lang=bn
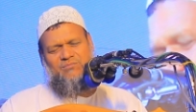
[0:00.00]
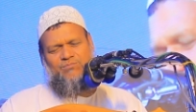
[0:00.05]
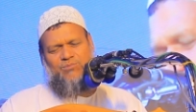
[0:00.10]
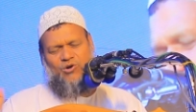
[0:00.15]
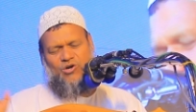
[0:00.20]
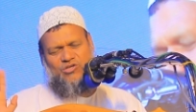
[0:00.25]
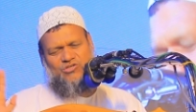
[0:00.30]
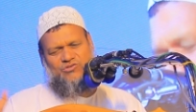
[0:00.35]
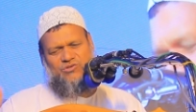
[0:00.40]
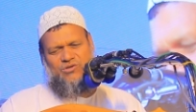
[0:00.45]

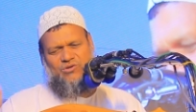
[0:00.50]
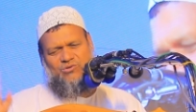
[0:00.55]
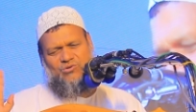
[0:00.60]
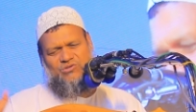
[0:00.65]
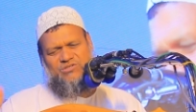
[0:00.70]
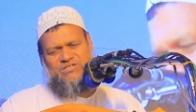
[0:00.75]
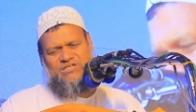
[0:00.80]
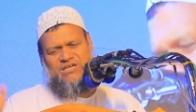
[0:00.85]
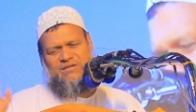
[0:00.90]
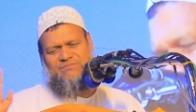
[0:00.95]
পড়াশোনা
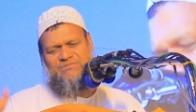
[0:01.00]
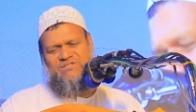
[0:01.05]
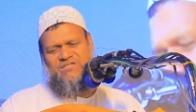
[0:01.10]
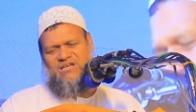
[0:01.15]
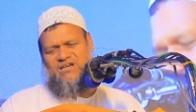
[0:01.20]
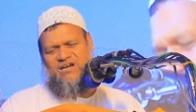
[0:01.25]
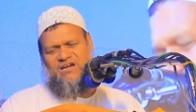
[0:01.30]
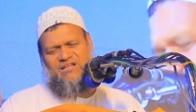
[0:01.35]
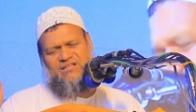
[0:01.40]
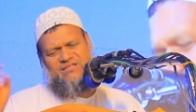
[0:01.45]
করছিলাম
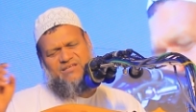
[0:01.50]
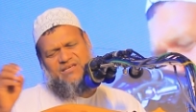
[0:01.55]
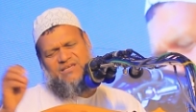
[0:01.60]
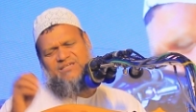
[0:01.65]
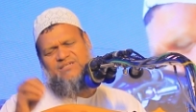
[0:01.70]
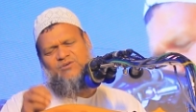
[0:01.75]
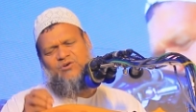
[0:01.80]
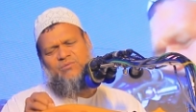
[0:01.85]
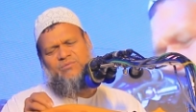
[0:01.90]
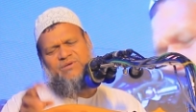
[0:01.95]
সারা রাত
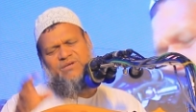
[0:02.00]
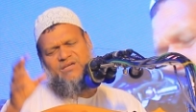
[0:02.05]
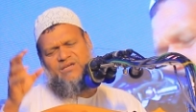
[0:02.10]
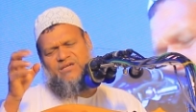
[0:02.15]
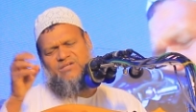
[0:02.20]
এই হবে